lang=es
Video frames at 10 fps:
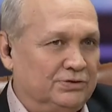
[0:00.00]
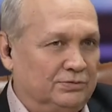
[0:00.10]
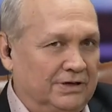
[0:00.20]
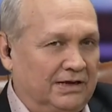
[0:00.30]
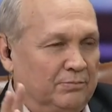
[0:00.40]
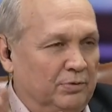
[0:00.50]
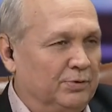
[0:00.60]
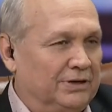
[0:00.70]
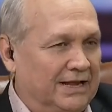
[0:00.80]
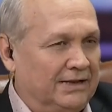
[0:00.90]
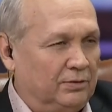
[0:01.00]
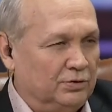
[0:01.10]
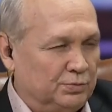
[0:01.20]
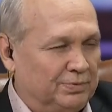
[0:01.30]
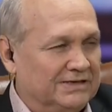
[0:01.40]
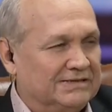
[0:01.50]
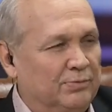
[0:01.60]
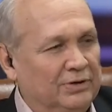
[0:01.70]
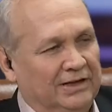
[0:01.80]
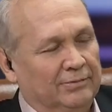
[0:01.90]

hecho un ejemplo muy grande con su prensa muy